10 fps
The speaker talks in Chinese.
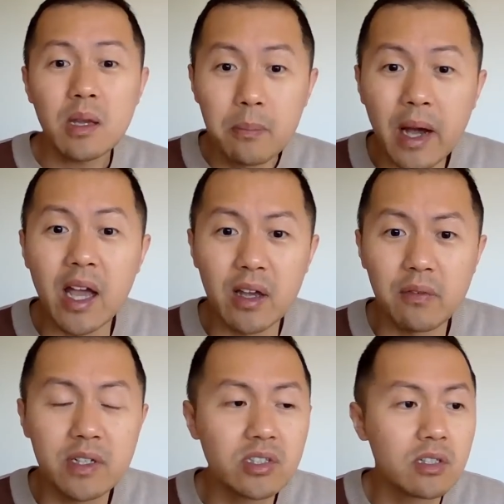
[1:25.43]
百
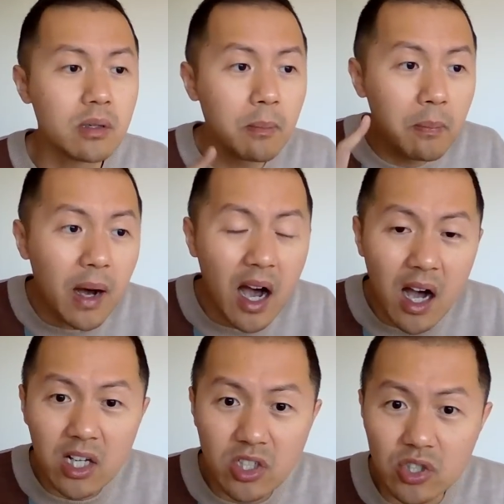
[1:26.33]
分之
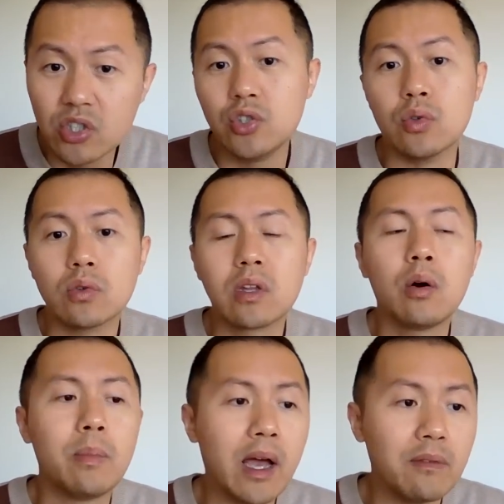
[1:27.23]
八十九
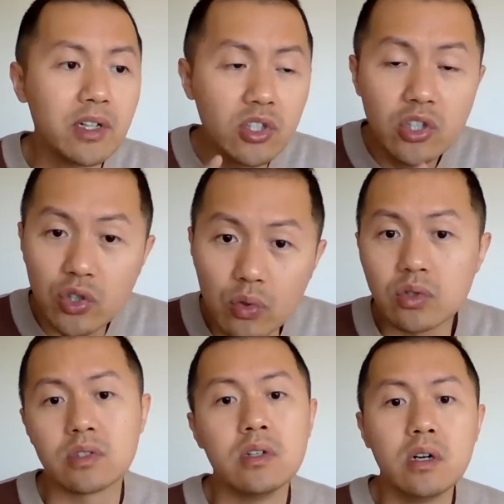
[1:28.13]
到百分之九
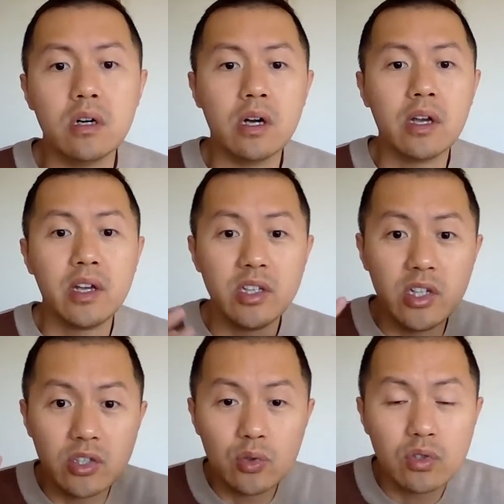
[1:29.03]
十二，
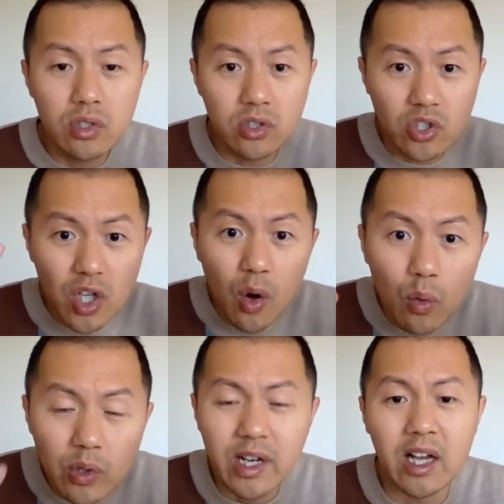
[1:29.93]
也就是
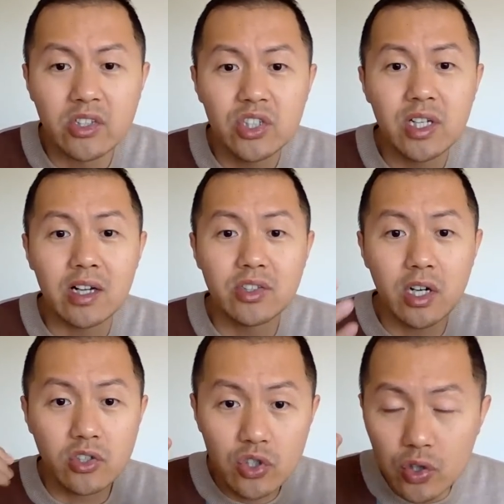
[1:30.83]
骤然下
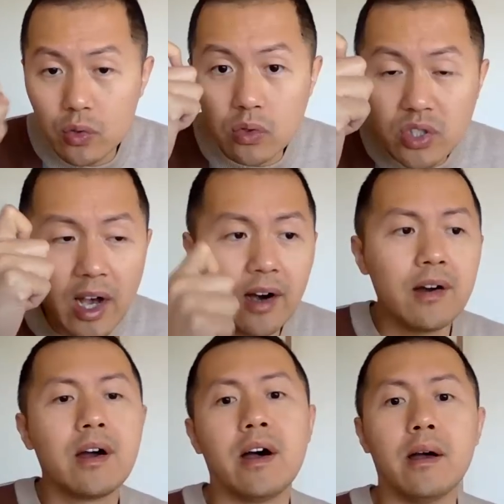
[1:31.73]
降九
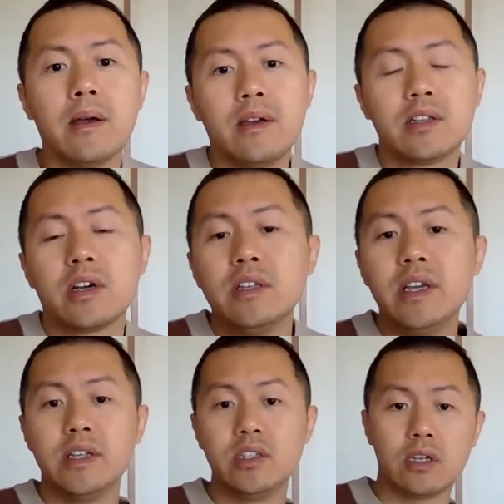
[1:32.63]
成啊！这个
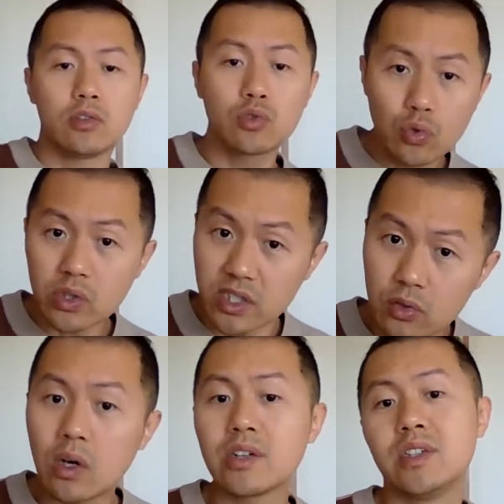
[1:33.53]
业绩啊，就做集
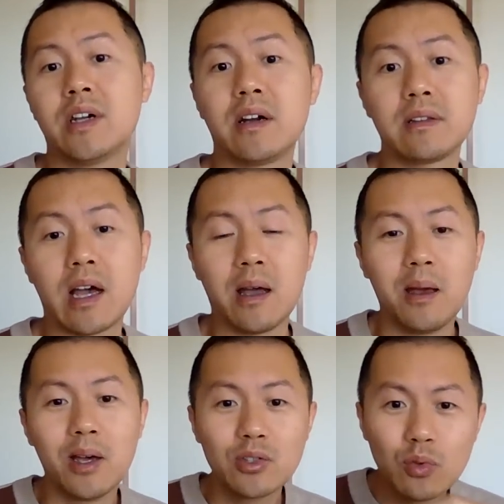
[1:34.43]
装箱的、
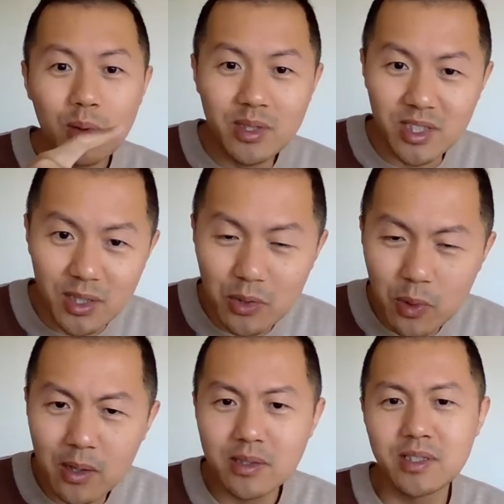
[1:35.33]
做集
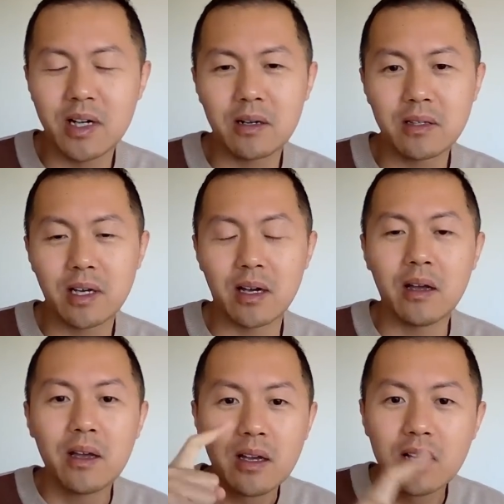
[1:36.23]
装箱的
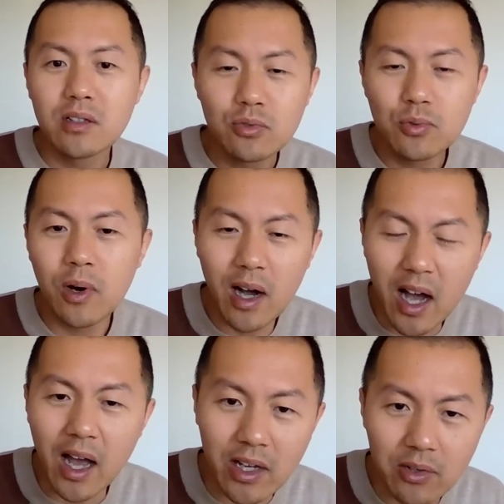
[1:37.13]
跟做
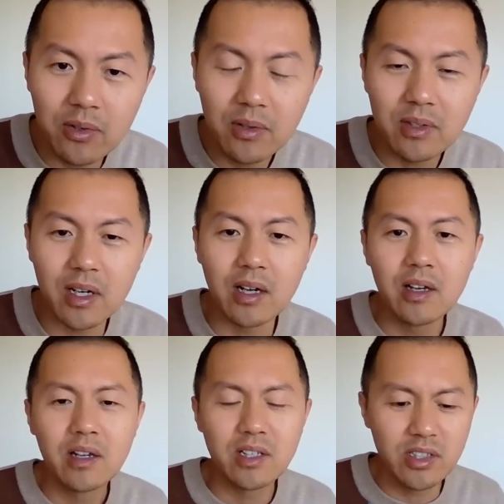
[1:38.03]
海运的
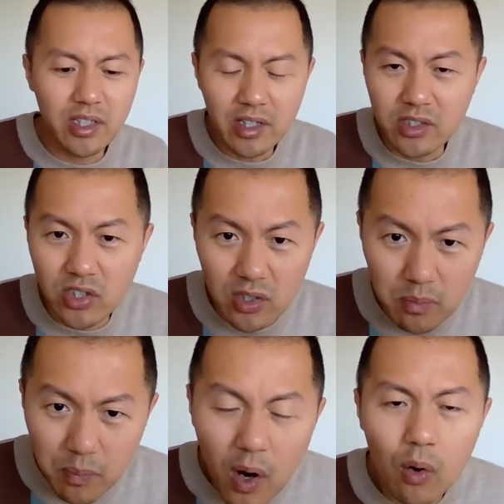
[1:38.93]
业
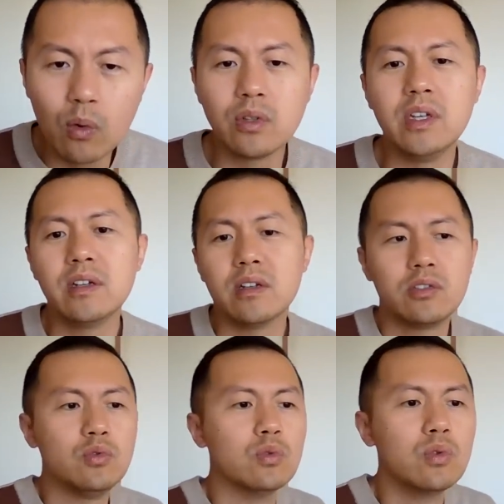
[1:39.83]
绩暴跌的
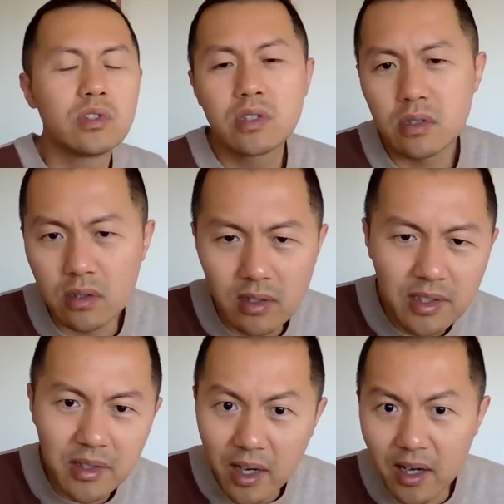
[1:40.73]
如此
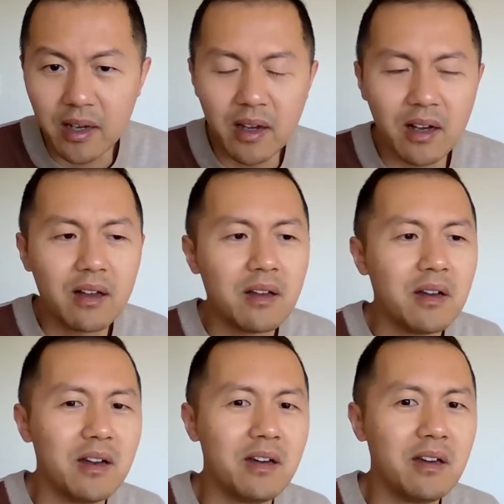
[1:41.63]
厉害啊！
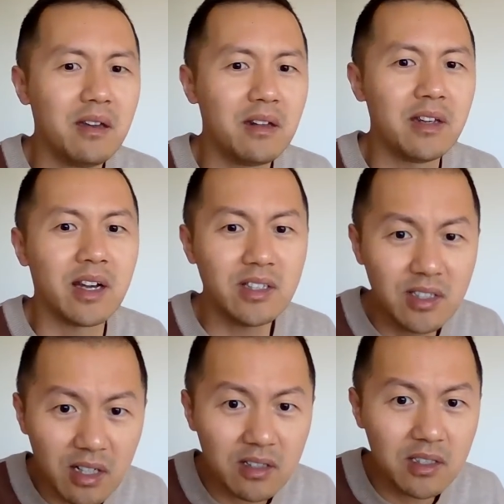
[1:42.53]
哎，你还
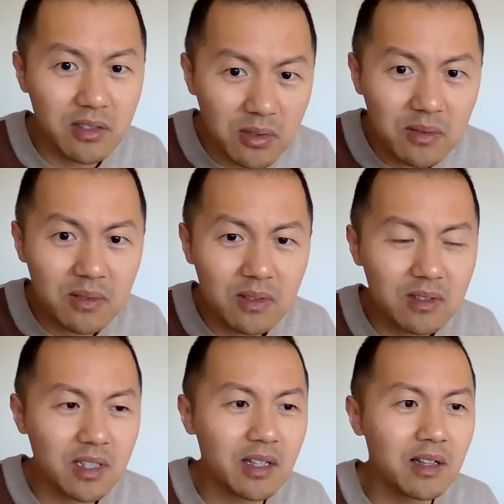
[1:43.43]
相信中国
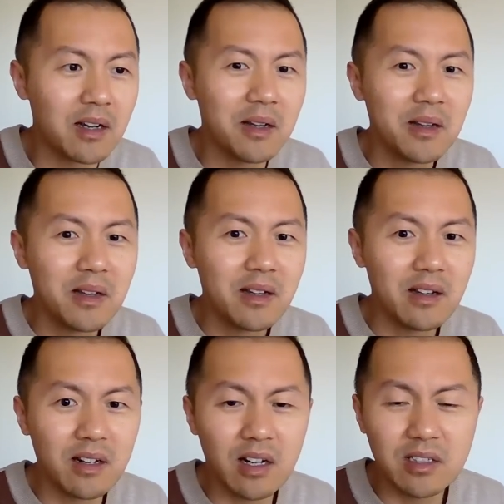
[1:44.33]
共产党？
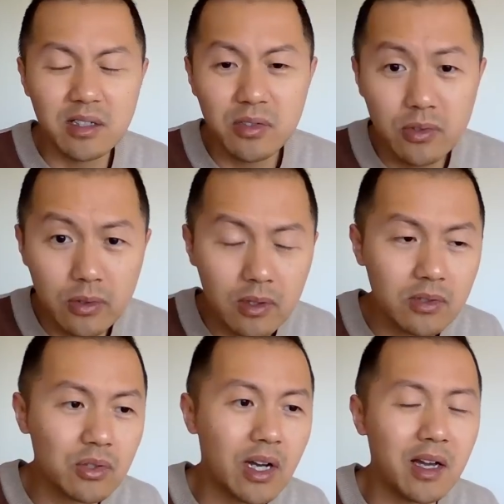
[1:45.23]
哎，那些
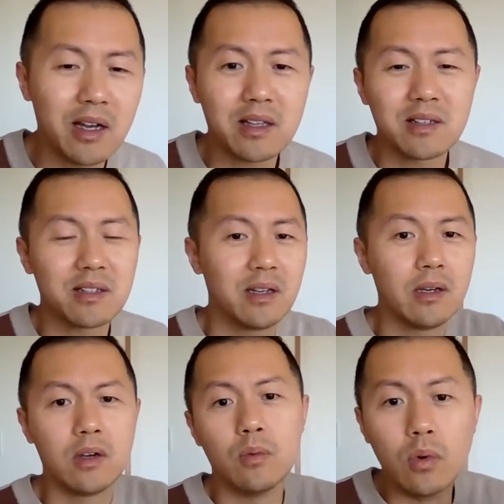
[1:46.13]
宣传啊，这个
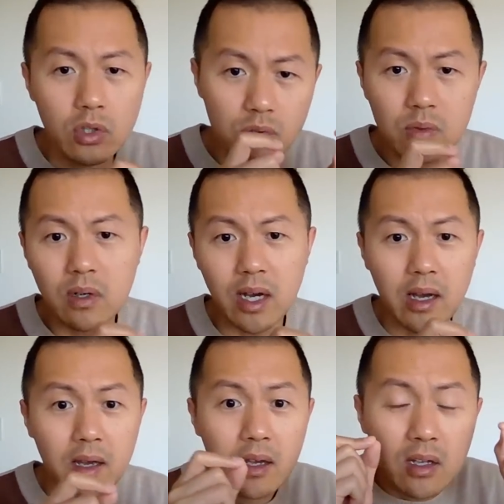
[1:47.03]
我说了，
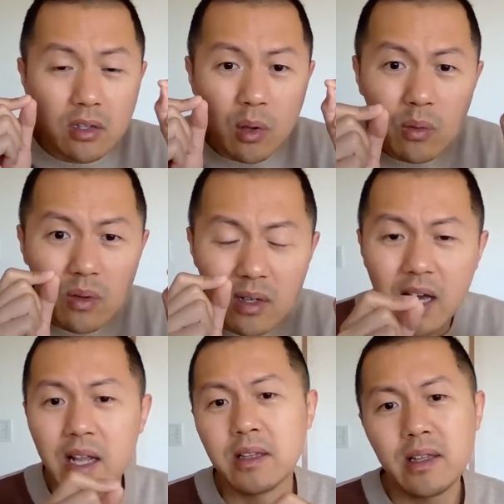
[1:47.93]
东
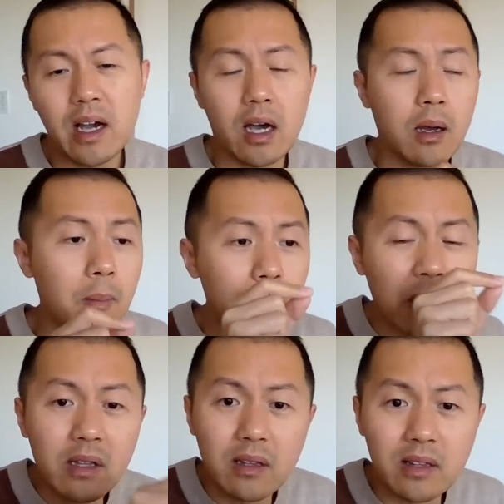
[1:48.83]
南亚。
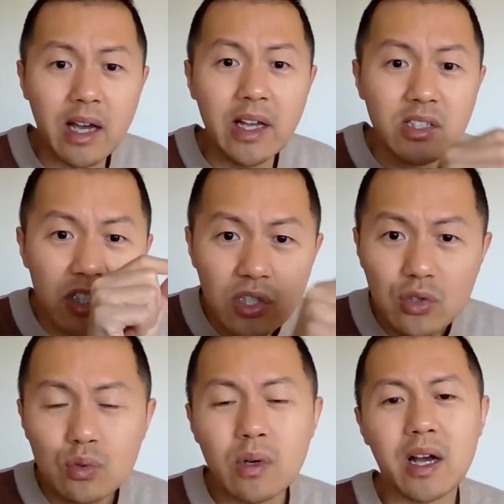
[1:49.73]
本来基
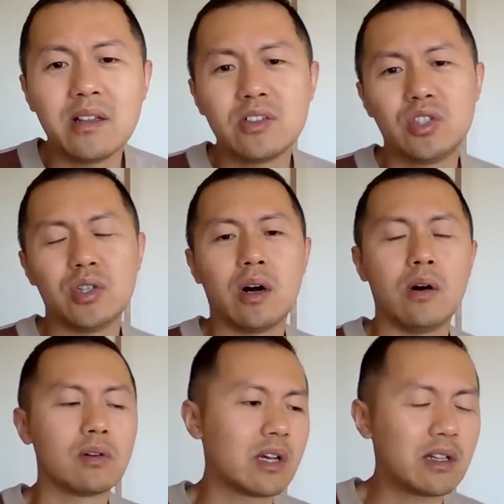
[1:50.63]
数很小，
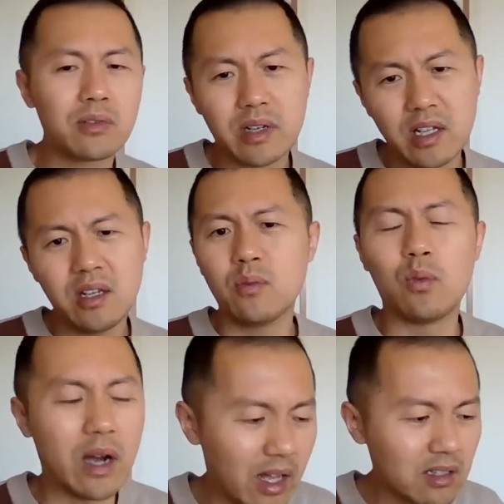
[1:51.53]
他就给你
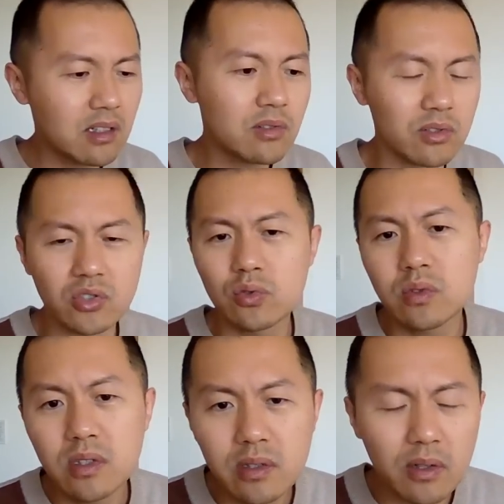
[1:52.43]
玩这种数
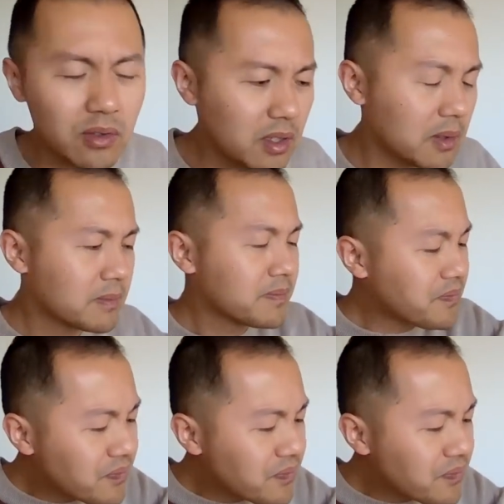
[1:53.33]
字游戏。